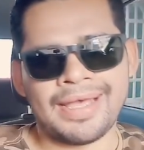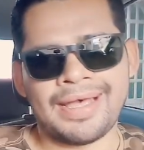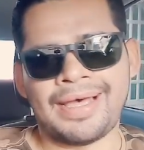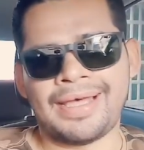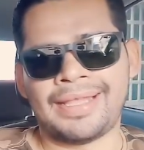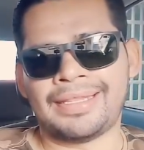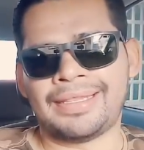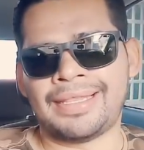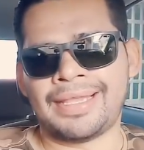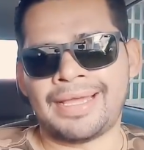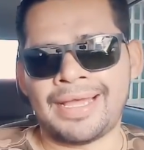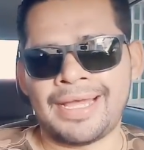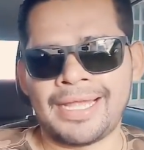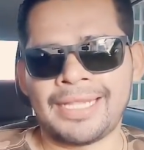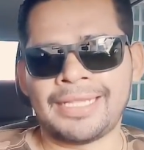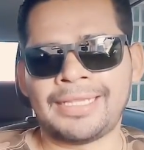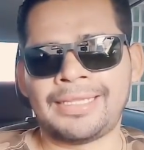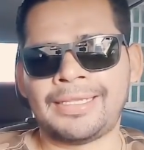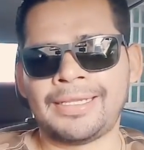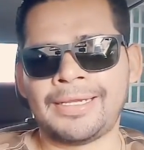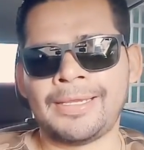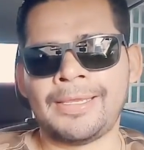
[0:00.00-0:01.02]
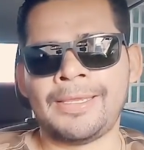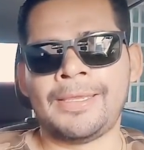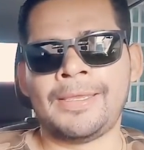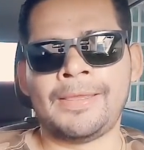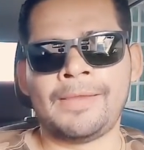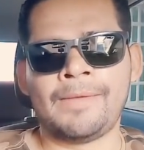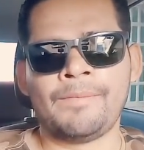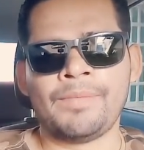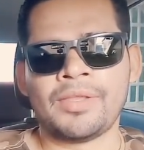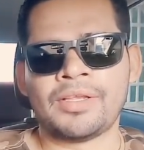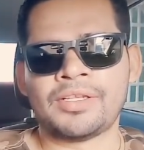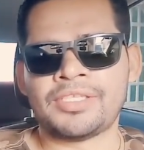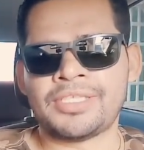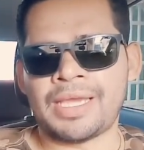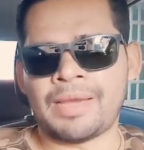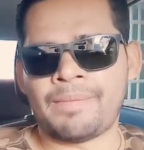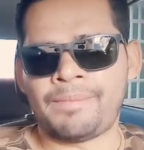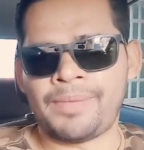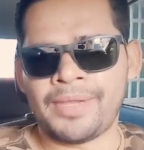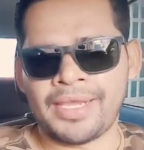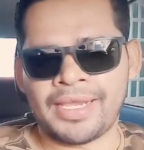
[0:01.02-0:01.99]
A data aí de
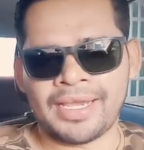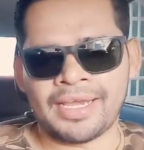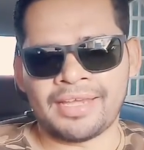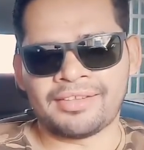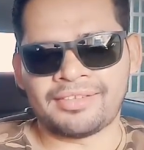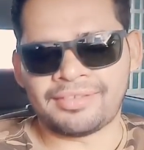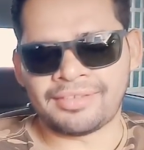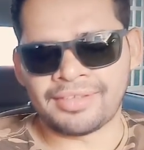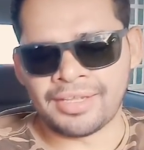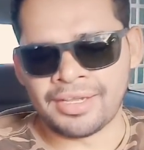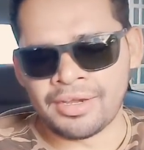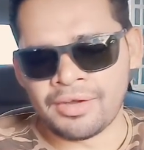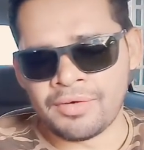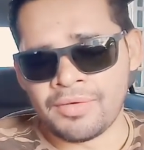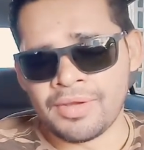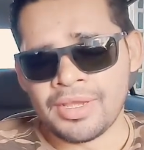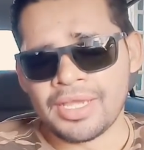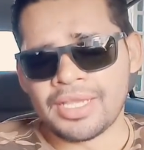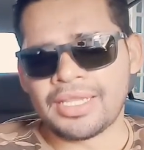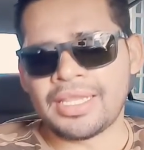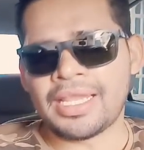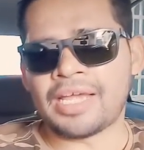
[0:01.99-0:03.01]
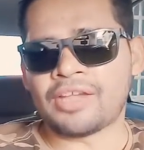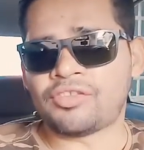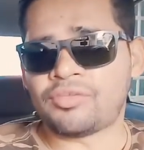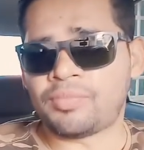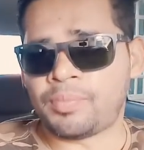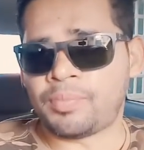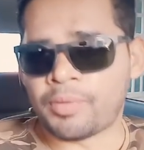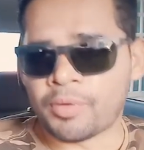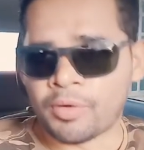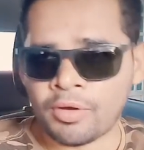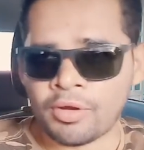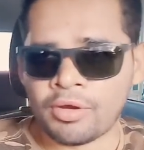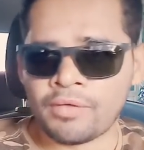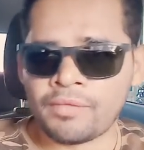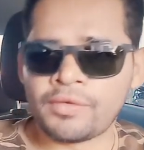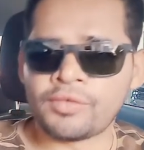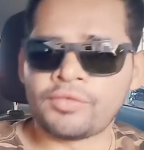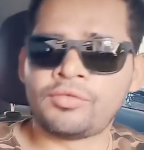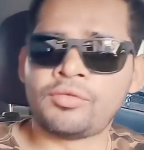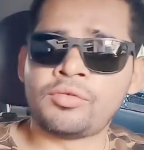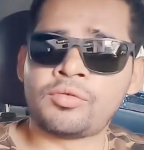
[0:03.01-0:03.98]
aplicação das
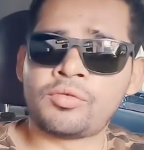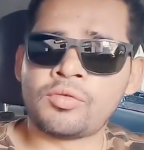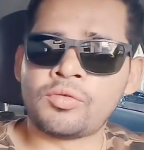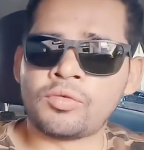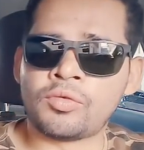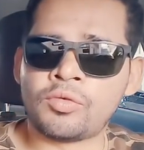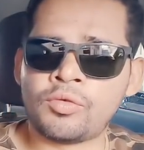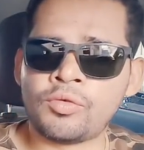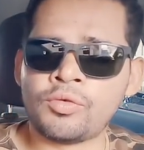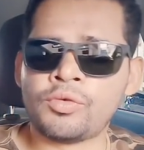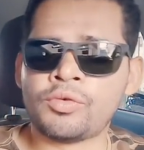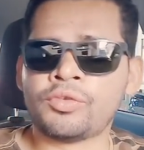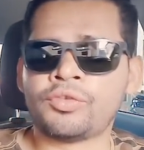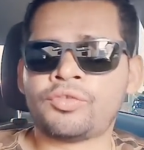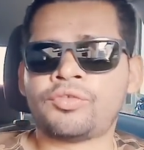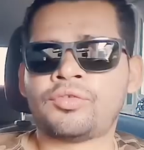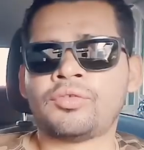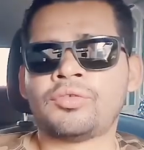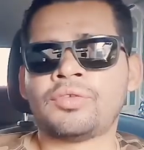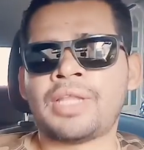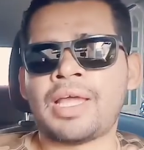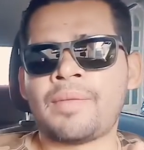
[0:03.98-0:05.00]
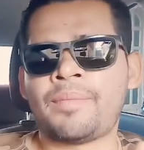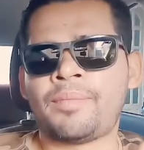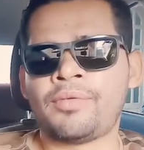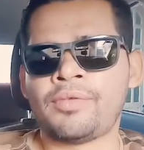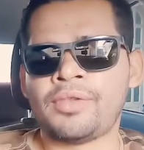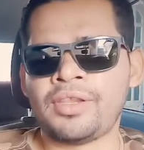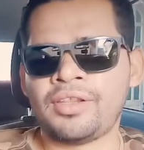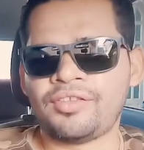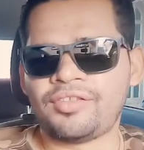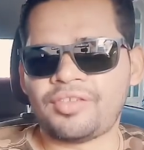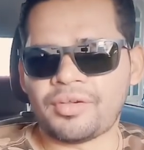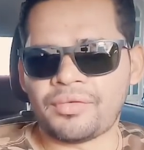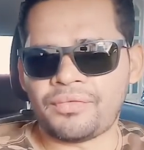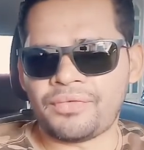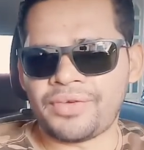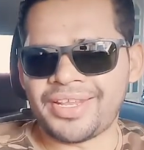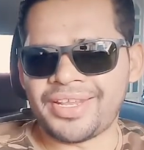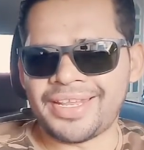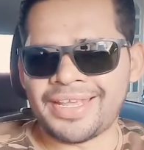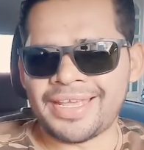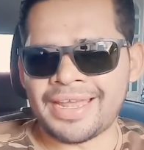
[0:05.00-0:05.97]
provas do concurso da Polícia
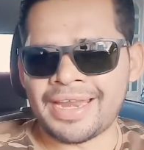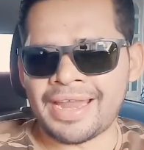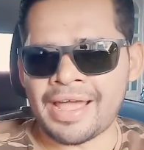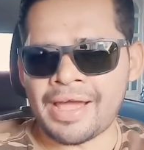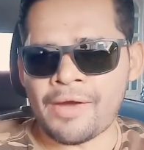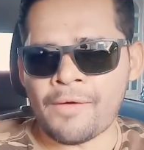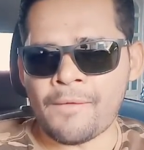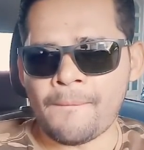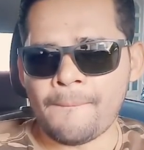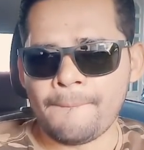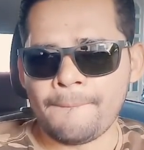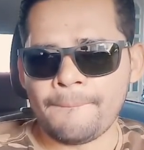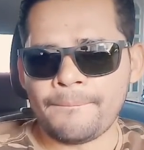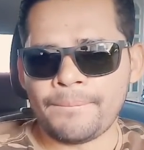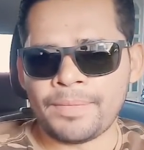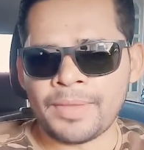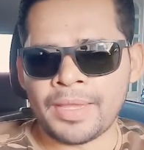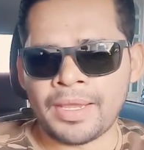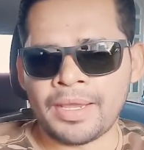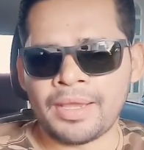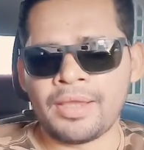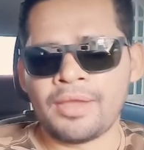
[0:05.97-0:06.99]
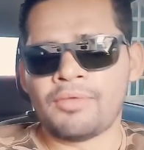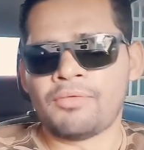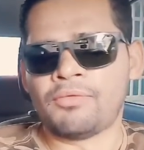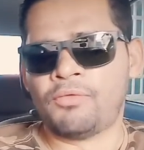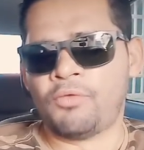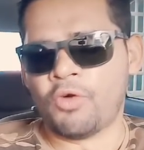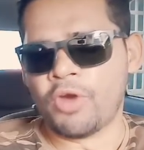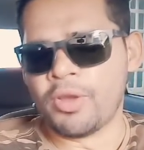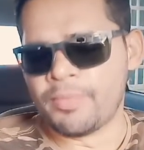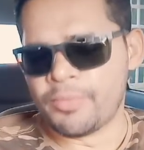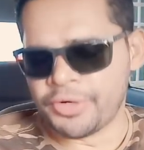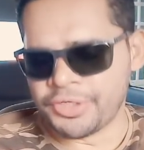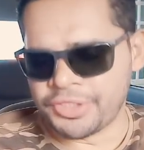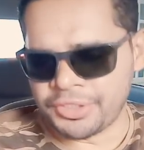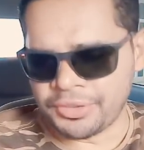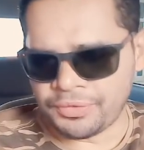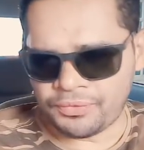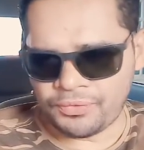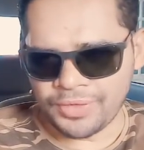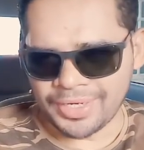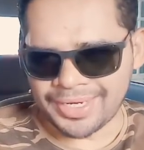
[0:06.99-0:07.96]
Federal, né? Foi
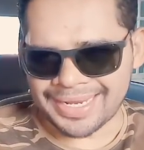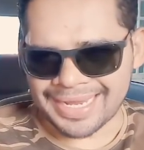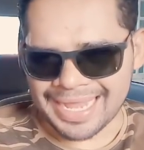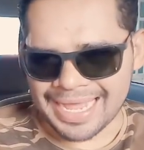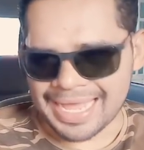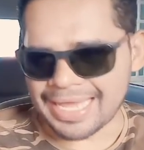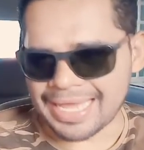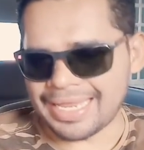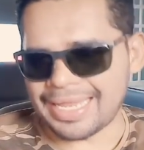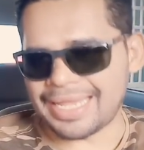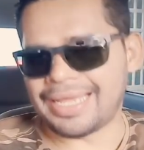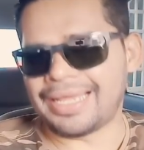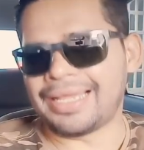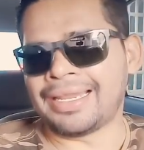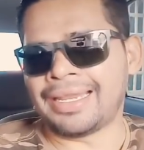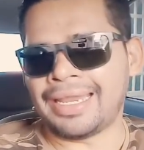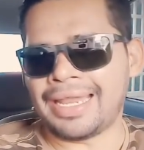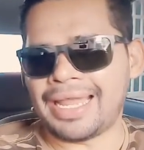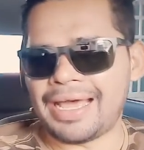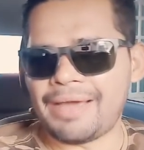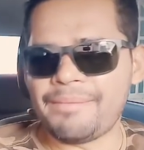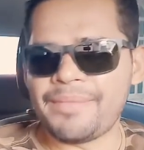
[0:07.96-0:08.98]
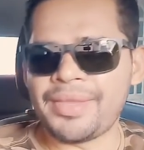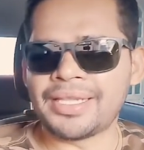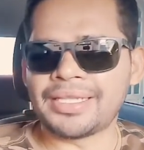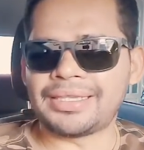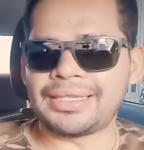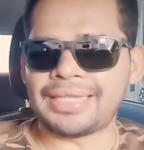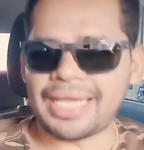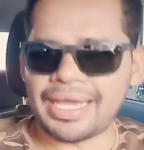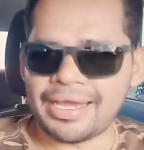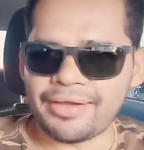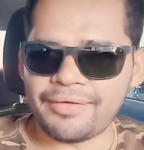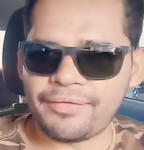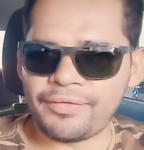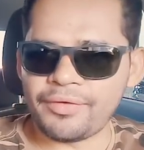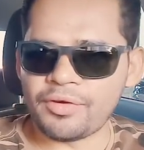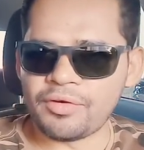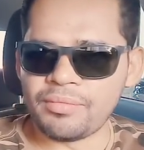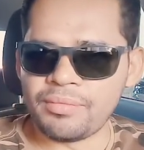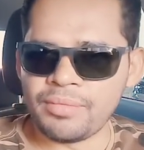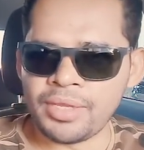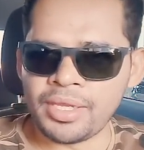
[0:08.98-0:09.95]
modificada,
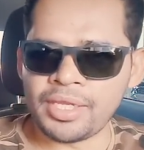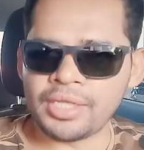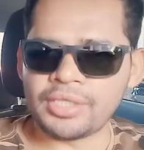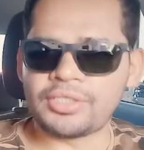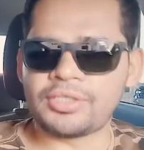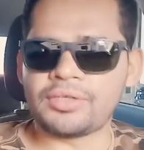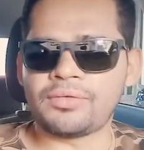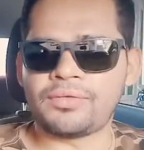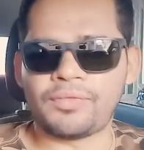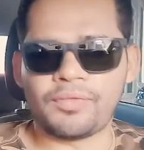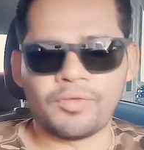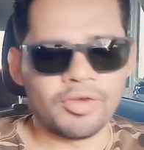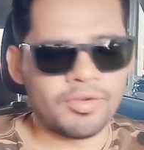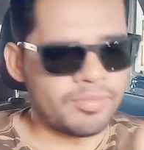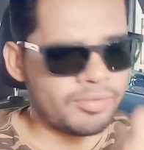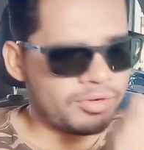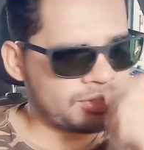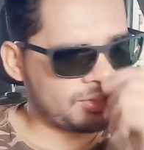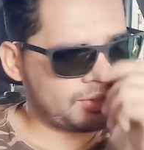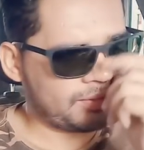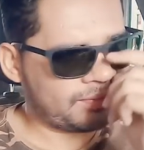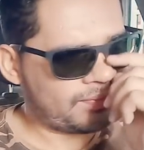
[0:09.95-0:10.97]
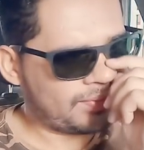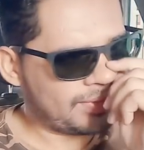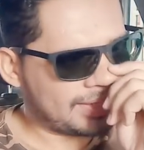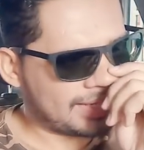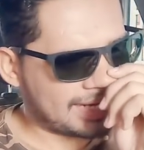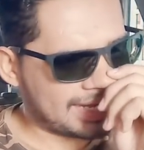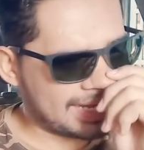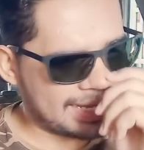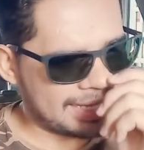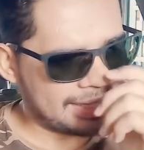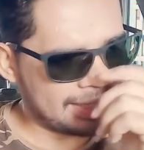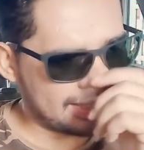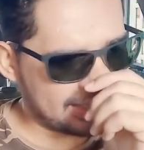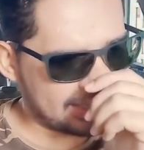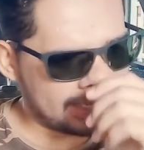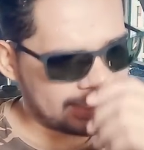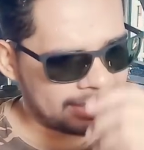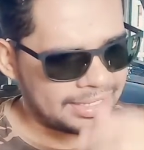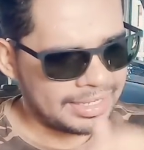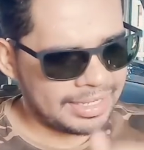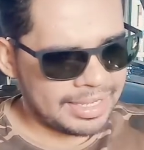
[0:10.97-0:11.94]
lamentavelmente foi modificada,
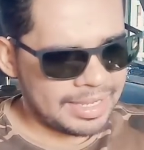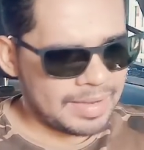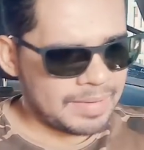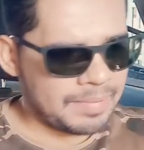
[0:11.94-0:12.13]
né?